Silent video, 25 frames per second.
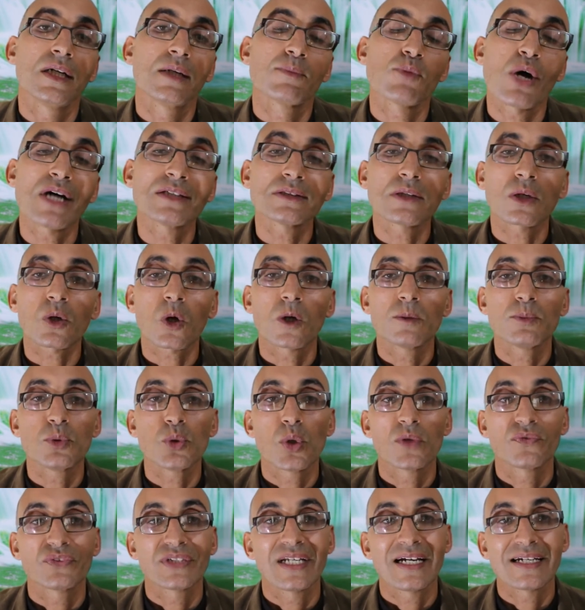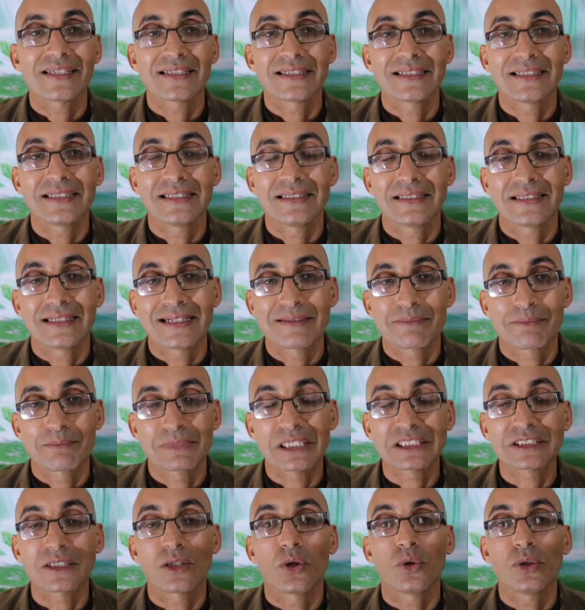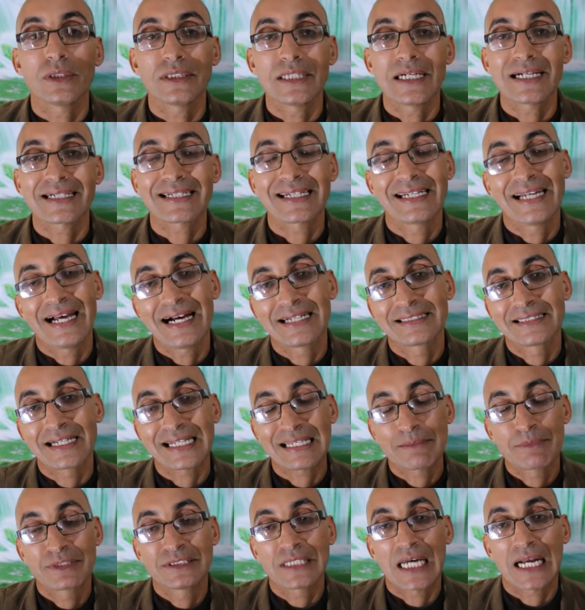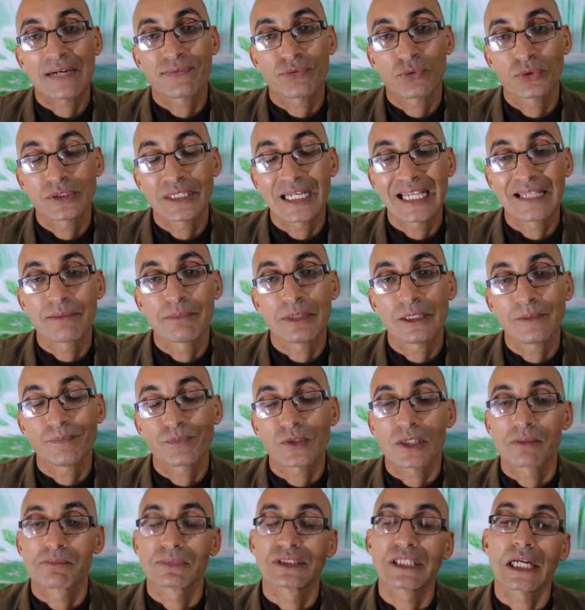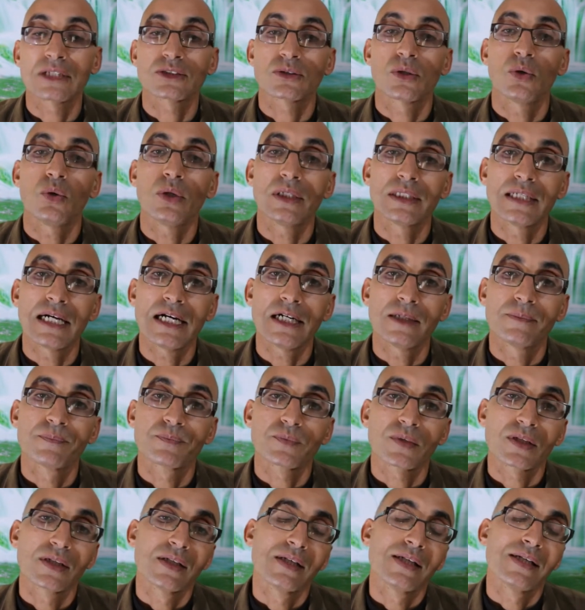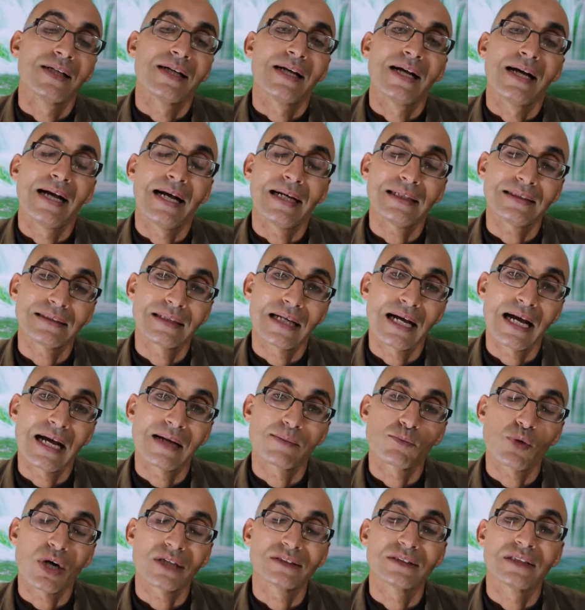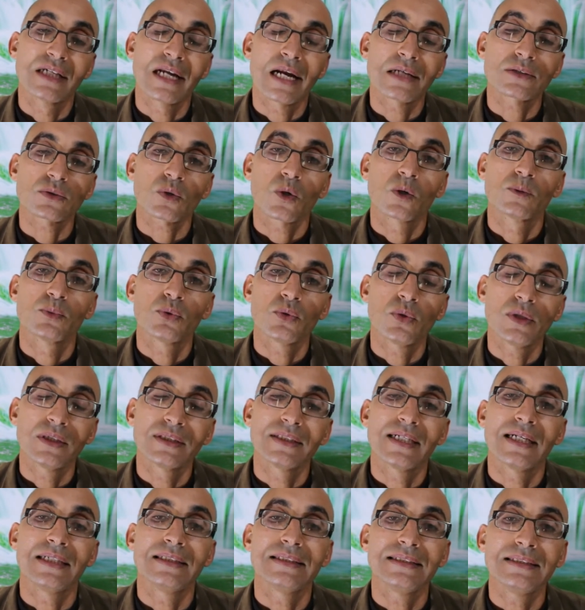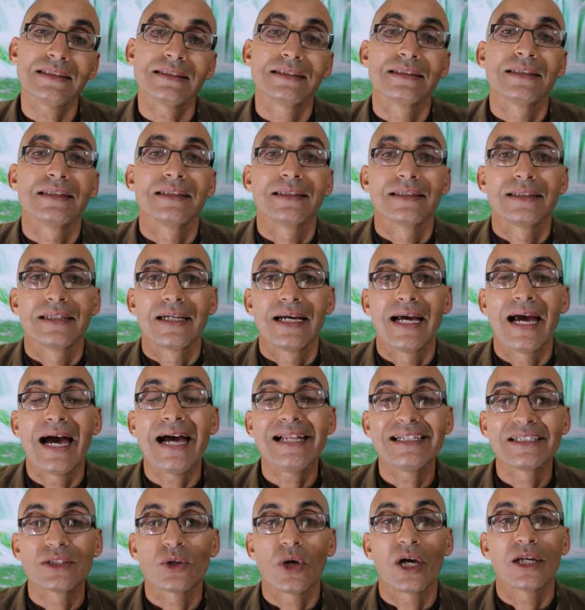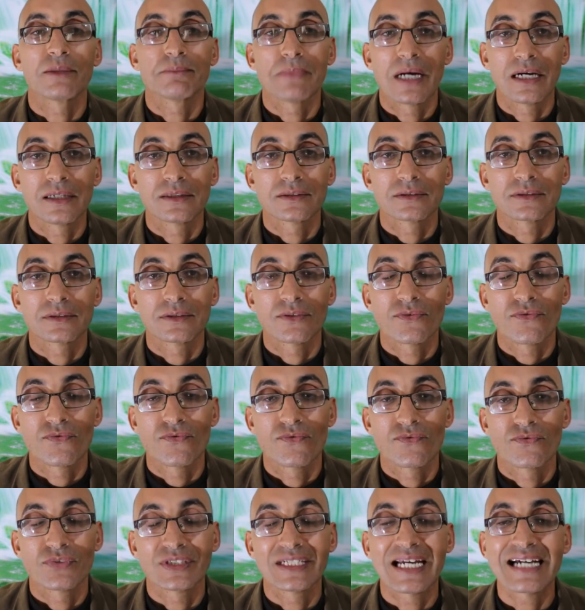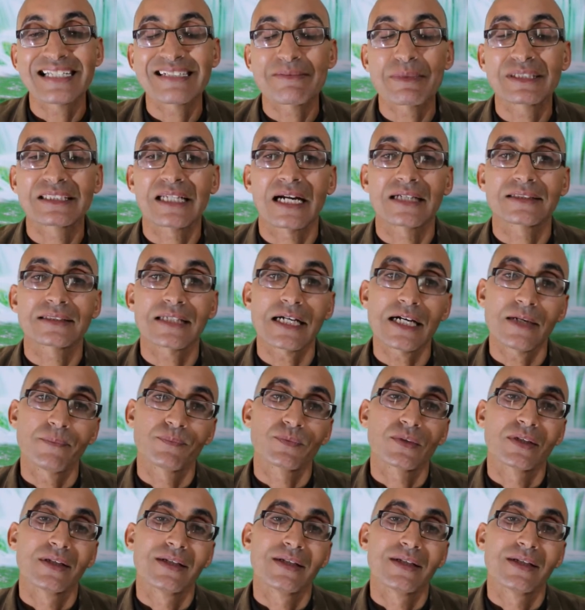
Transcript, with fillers: معدل القبول في هذه المدرسة العليا كالعادة كما نعرفه دائما المدارس العليا عندها معدلات قبول يعني عالية نوعا ما في هذه المدرسة